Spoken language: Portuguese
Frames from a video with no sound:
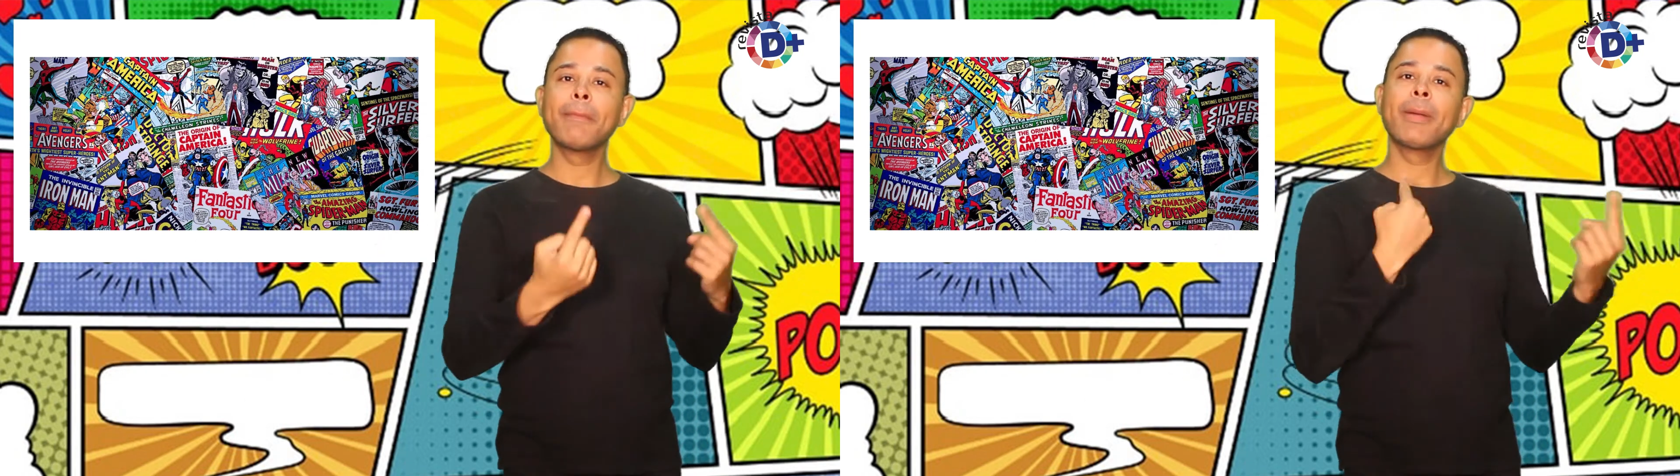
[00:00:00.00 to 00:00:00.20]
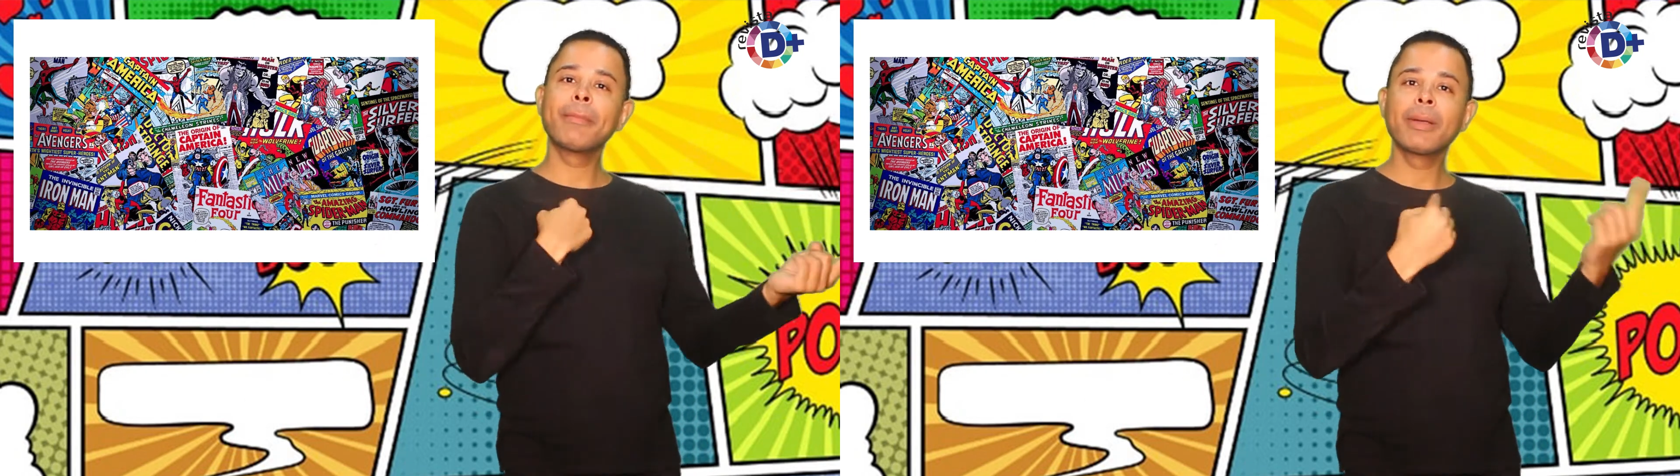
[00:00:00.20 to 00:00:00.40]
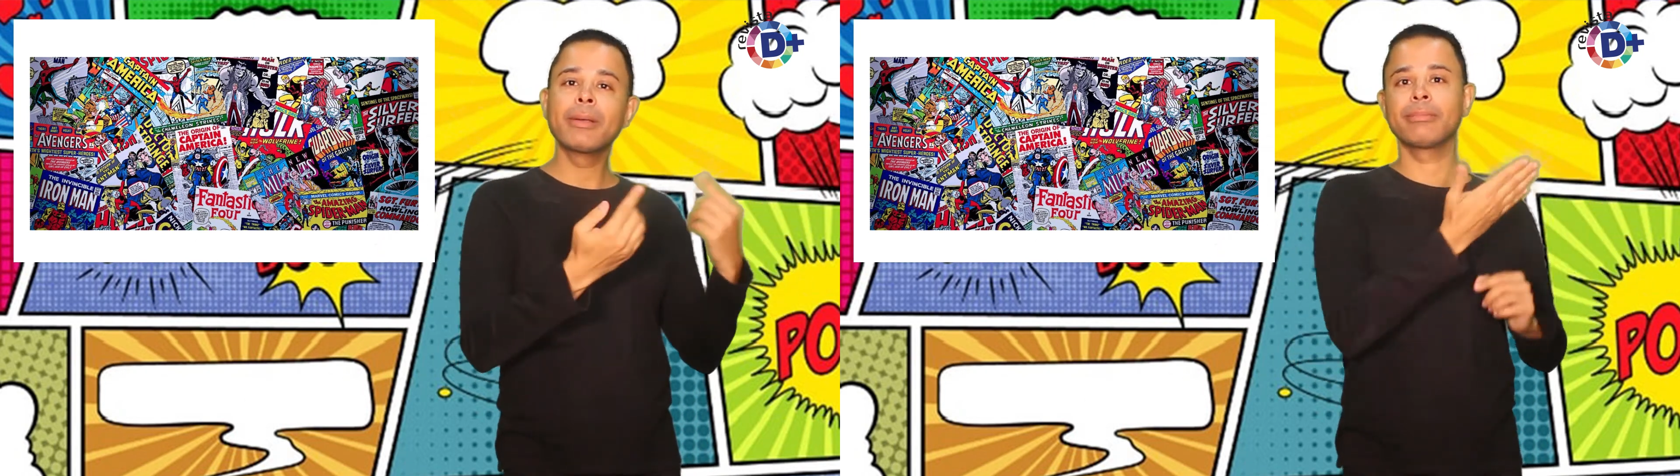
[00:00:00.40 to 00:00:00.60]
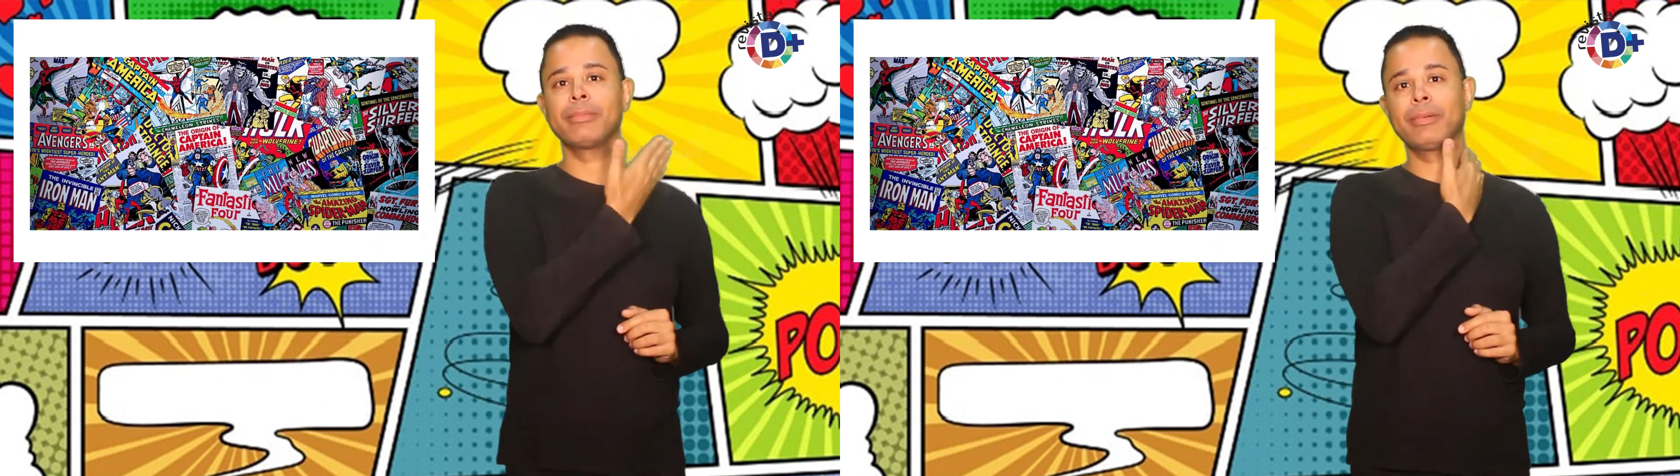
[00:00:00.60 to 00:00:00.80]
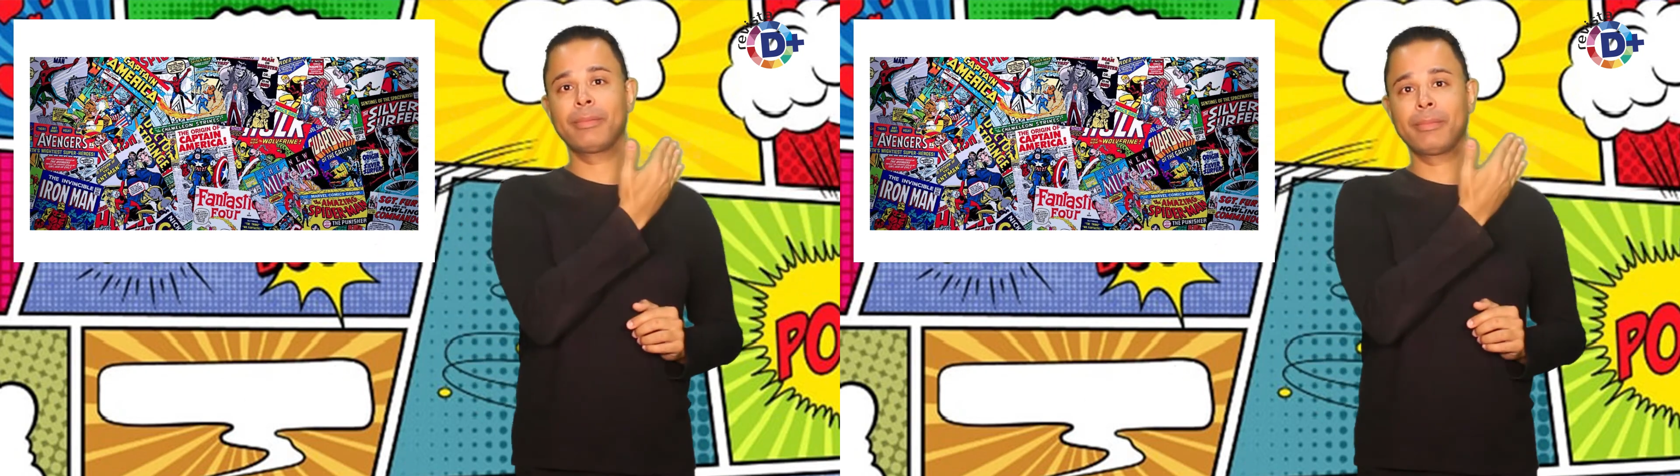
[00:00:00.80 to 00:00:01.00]

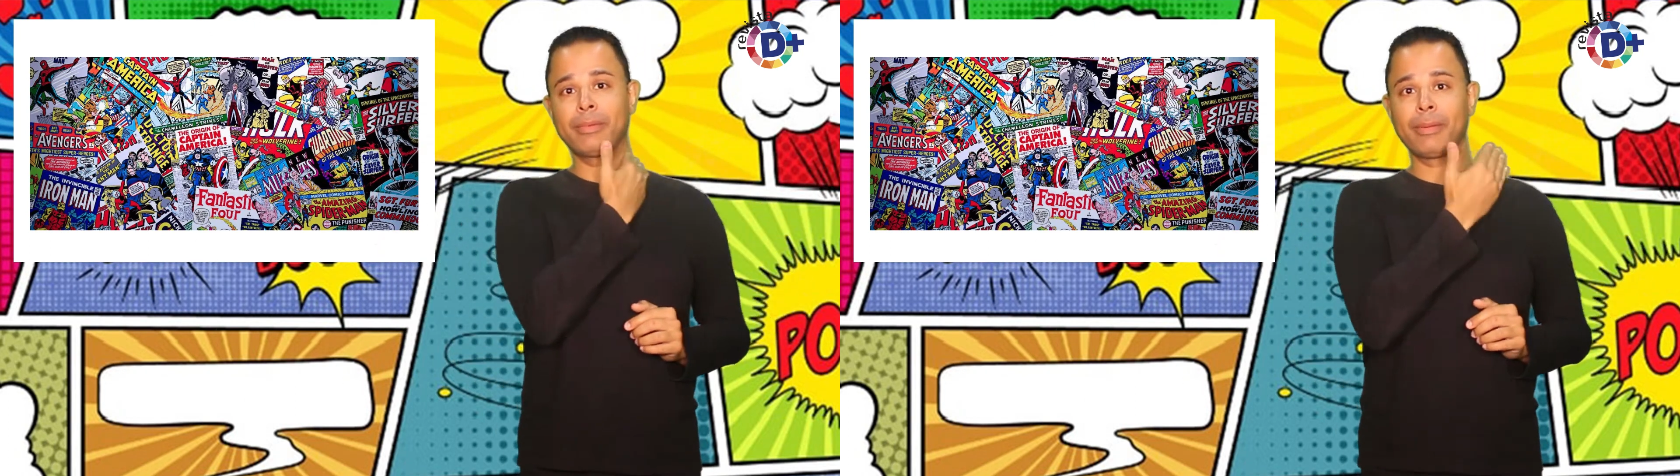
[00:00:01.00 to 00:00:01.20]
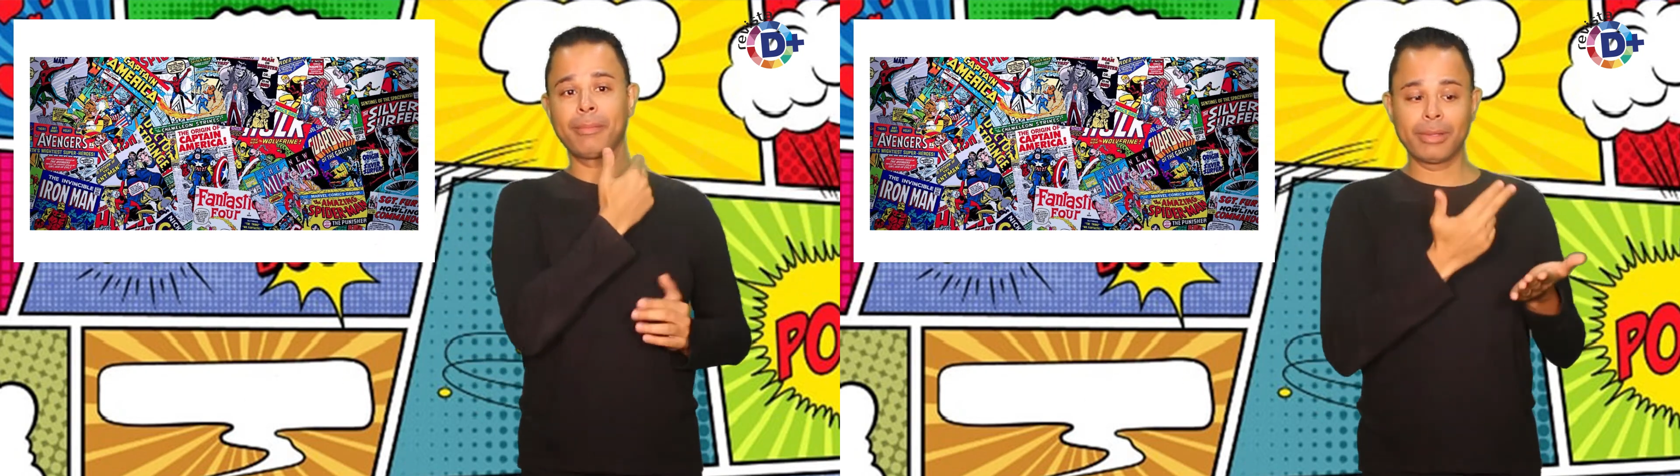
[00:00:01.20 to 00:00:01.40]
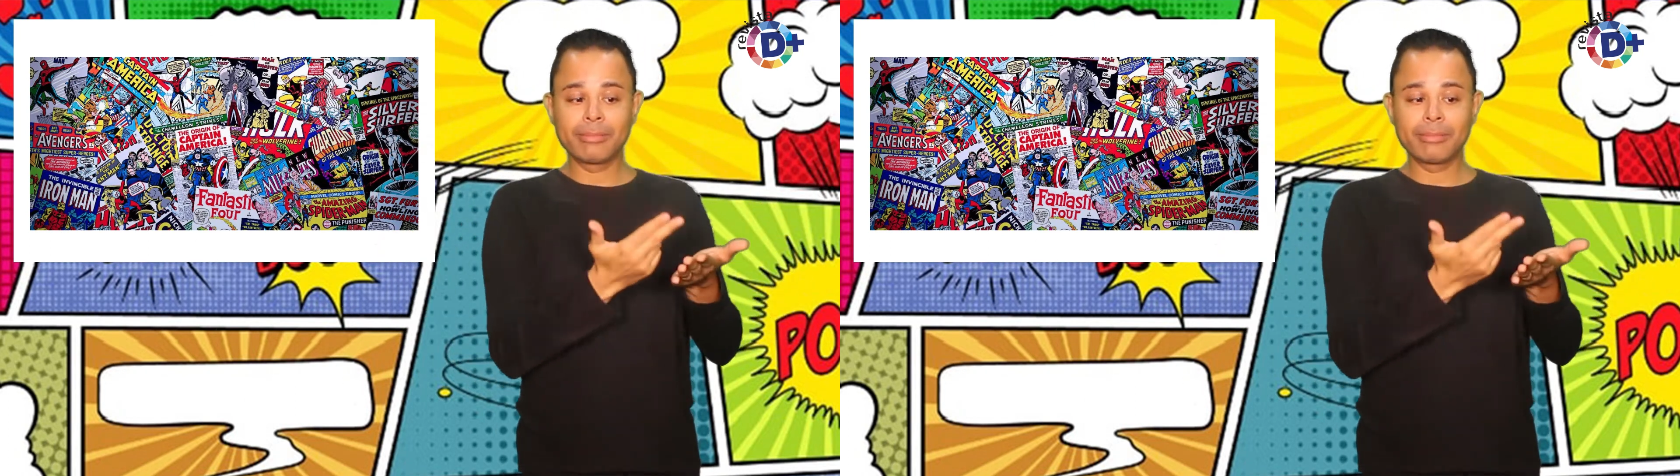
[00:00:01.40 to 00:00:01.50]
acessíveis,